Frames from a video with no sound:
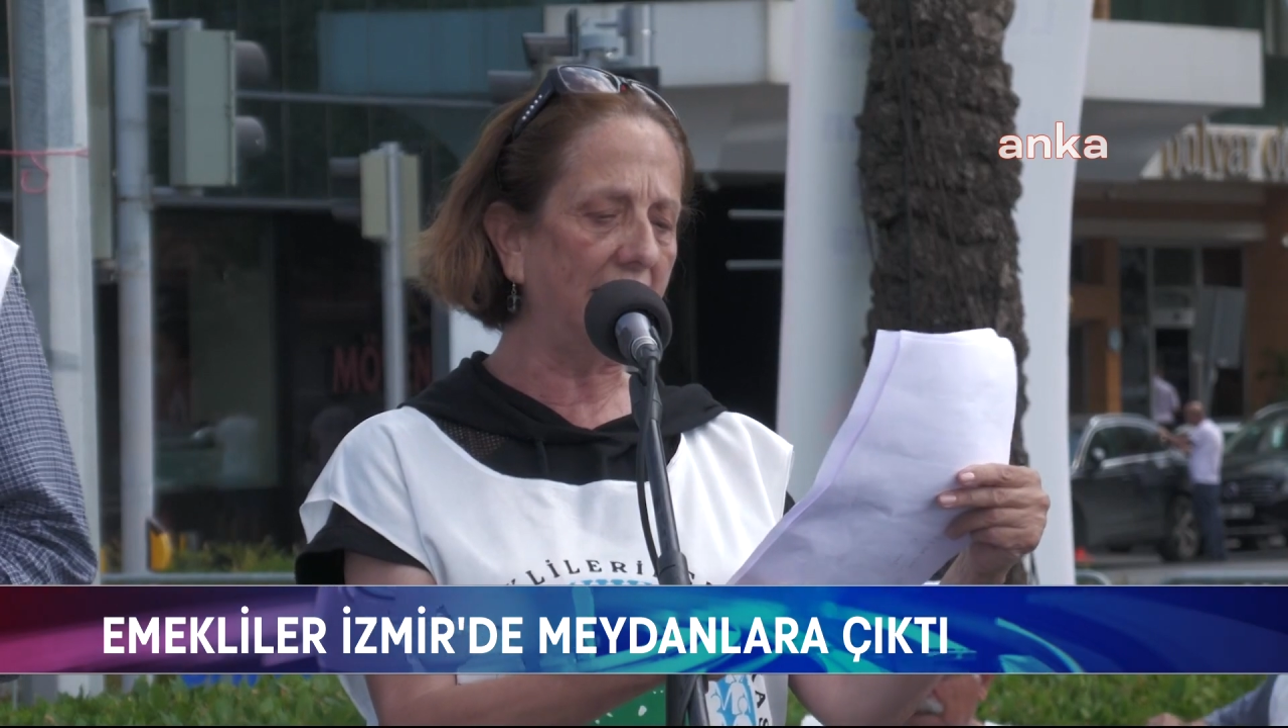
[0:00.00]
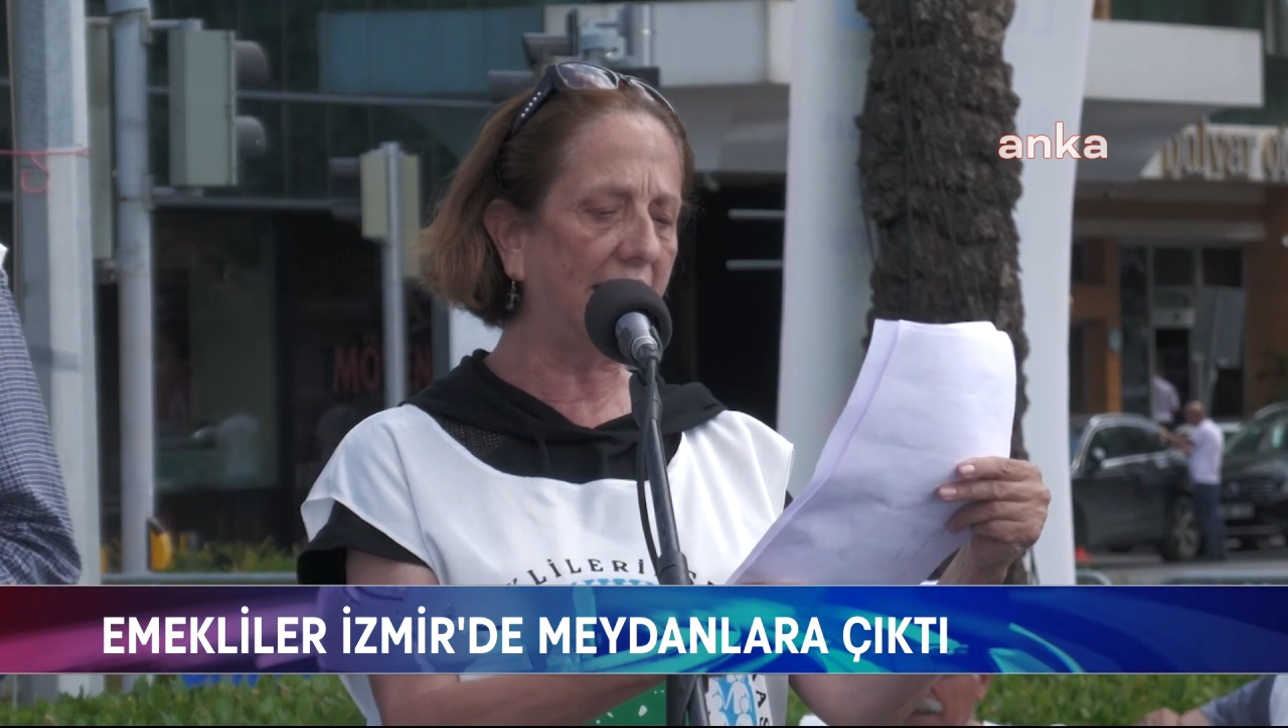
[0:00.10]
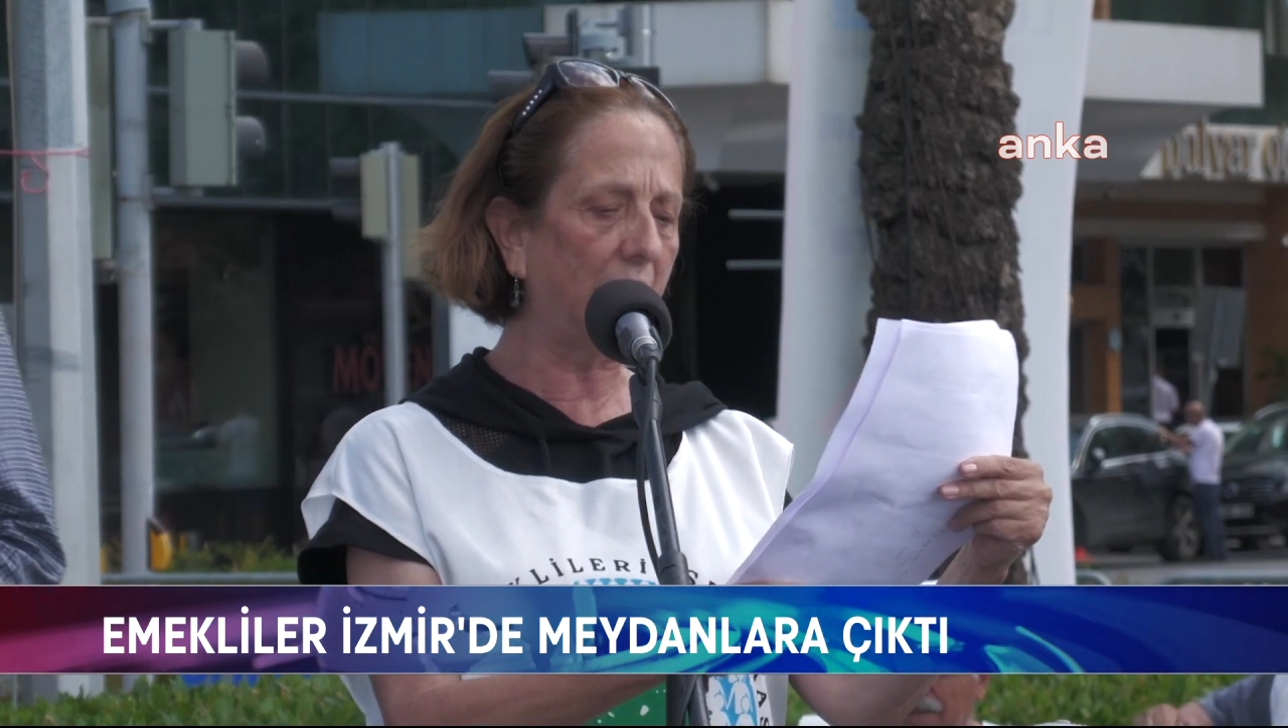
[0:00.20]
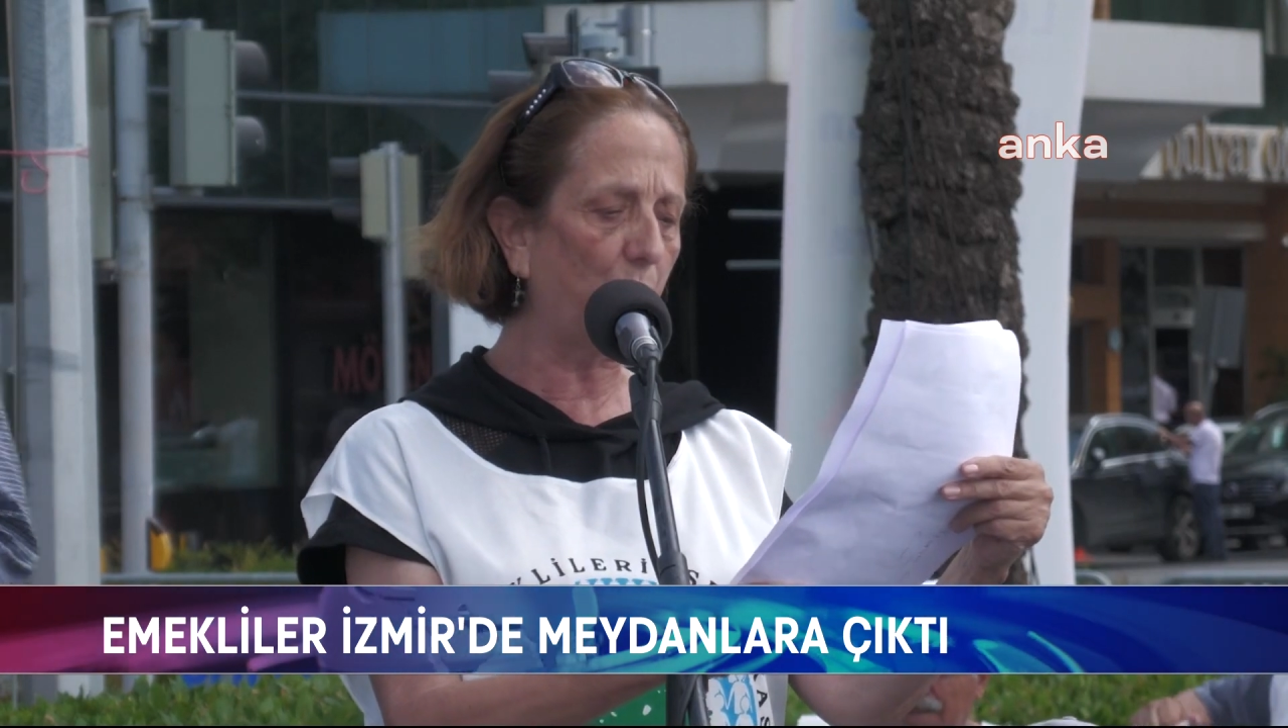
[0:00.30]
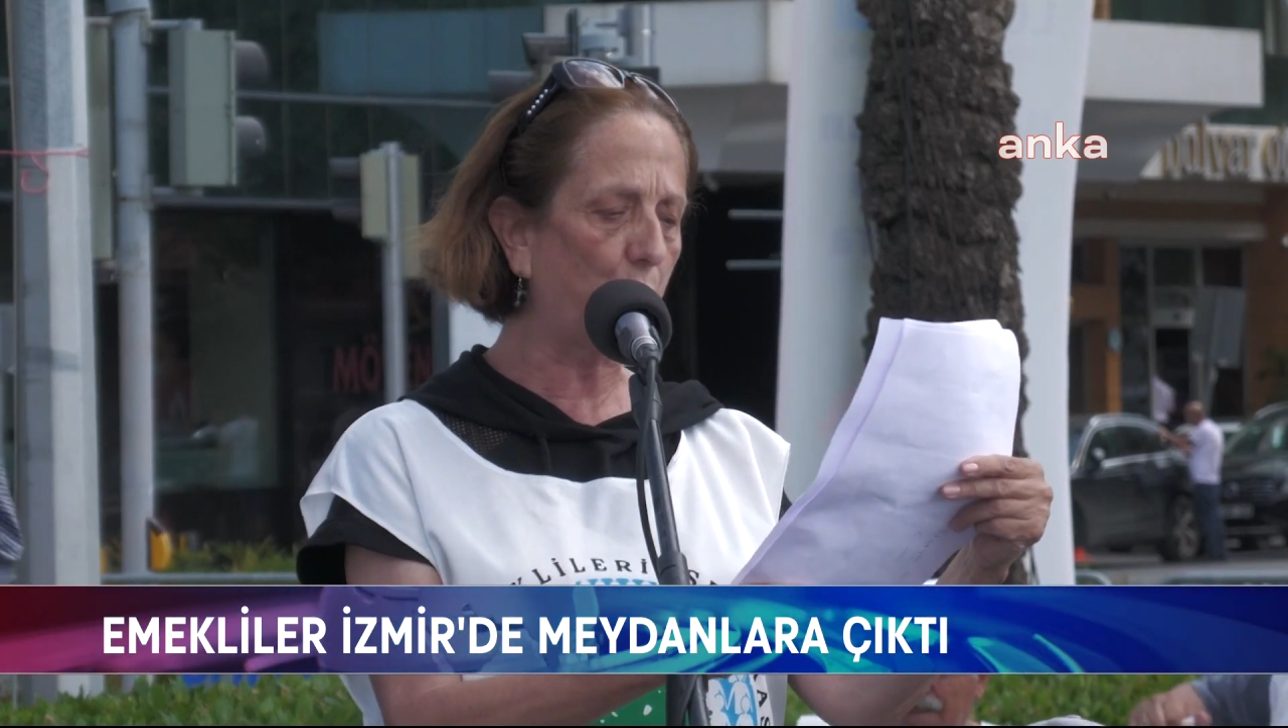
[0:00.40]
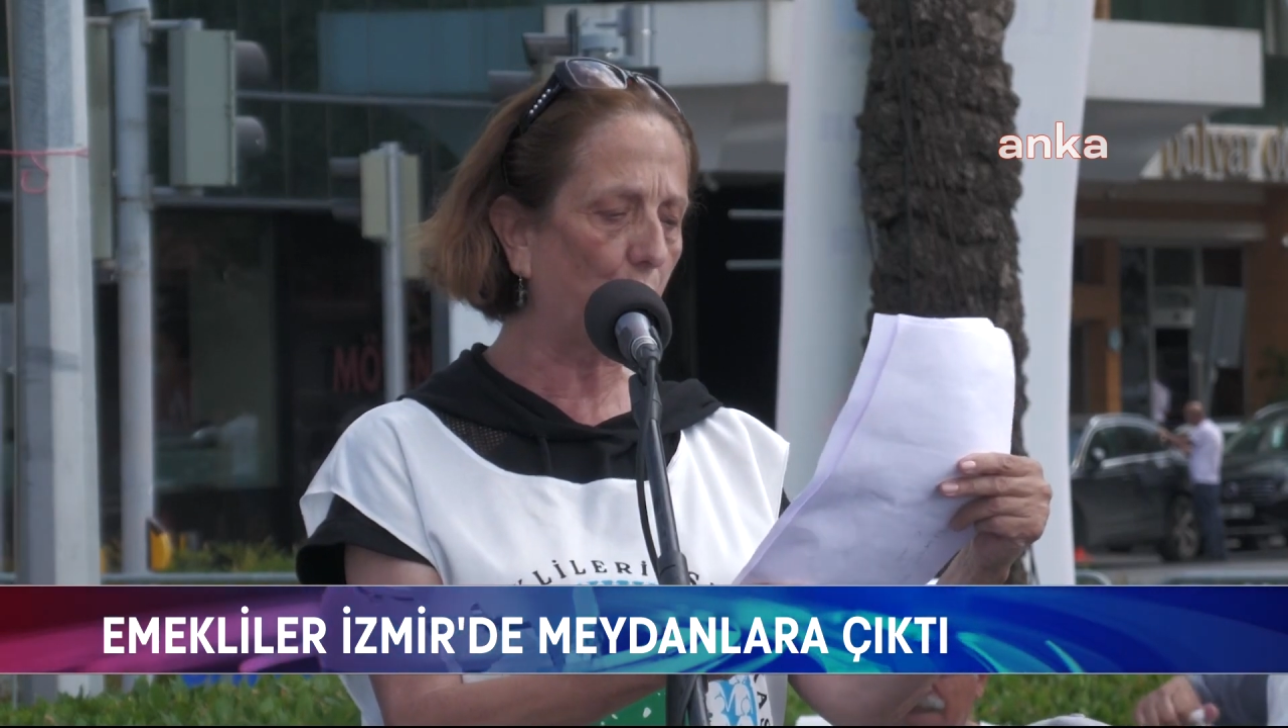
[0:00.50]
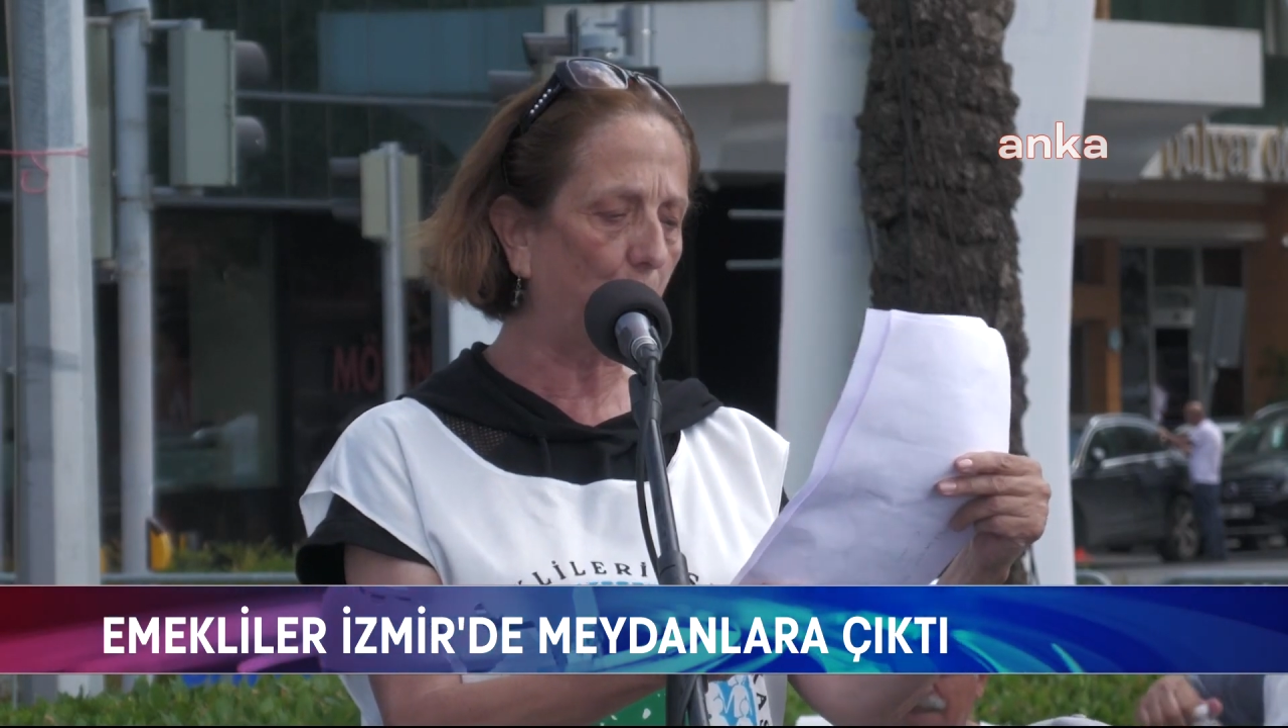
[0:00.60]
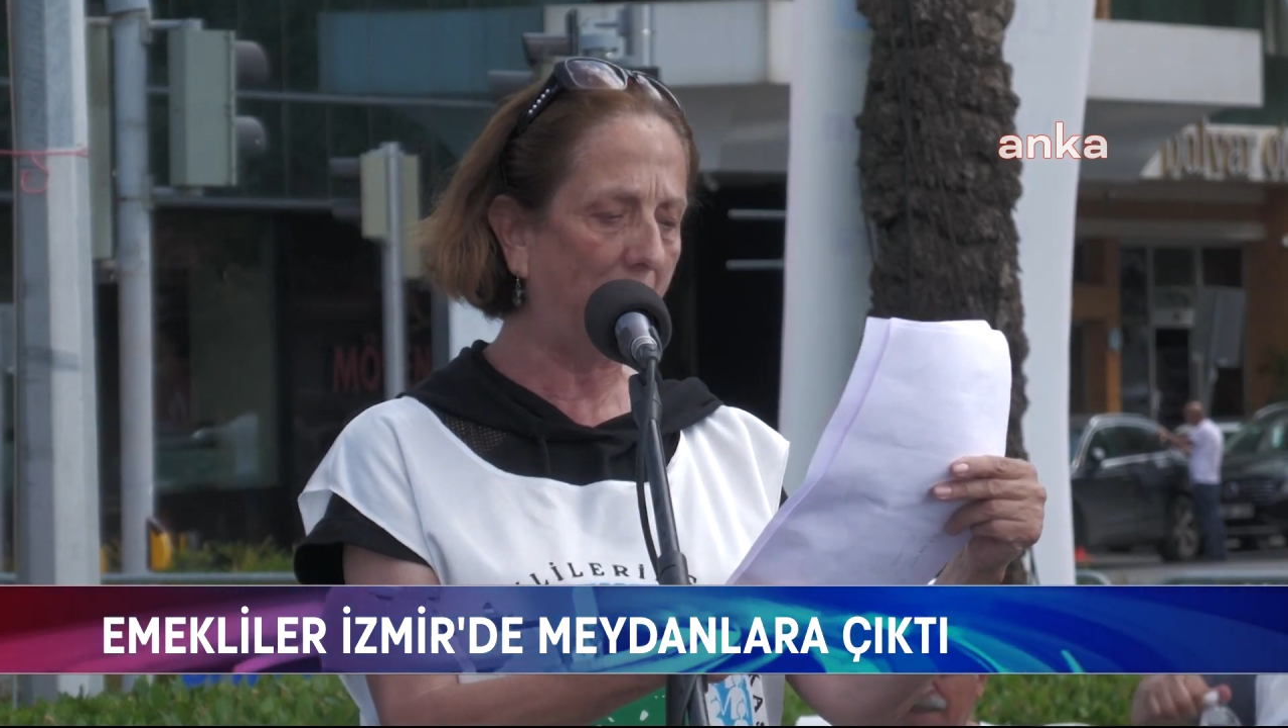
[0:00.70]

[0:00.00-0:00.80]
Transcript: iki buçuk